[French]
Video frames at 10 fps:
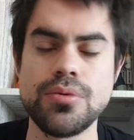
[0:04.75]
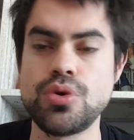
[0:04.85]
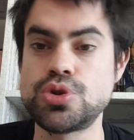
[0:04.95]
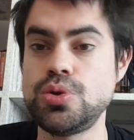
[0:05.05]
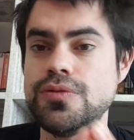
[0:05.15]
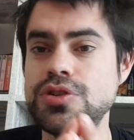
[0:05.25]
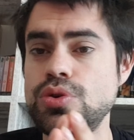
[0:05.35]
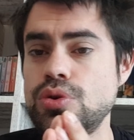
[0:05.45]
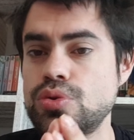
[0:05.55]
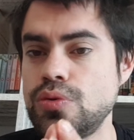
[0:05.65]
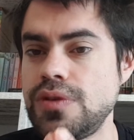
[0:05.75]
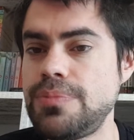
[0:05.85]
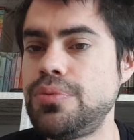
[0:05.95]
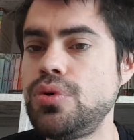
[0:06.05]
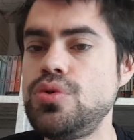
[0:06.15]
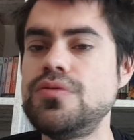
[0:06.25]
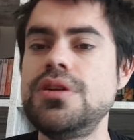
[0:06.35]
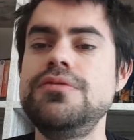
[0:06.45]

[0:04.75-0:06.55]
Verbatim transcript: Aujourd'hui, on va se retrouver pour une nouvelle